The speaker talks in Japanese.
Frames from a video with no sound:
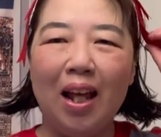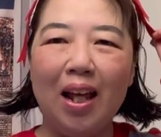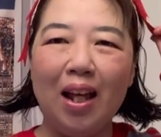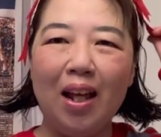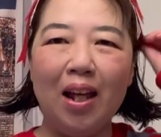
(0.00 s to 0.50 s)

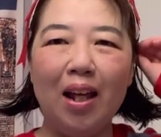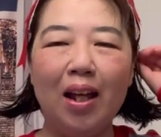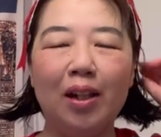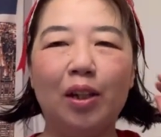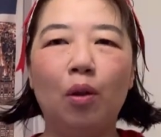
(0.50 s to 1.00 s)

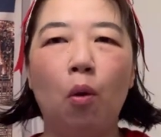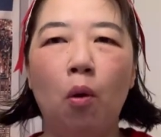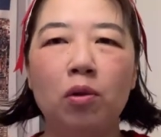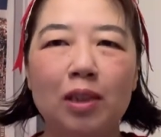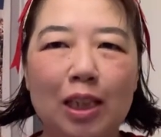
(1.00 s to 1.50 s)
えー、
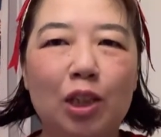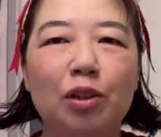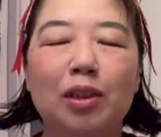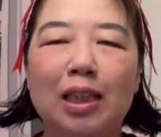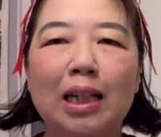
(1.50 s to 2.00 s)
本日
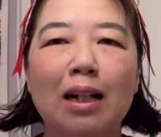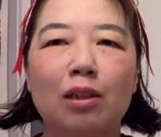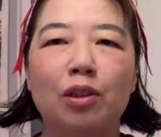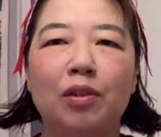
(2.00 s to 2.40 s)
4月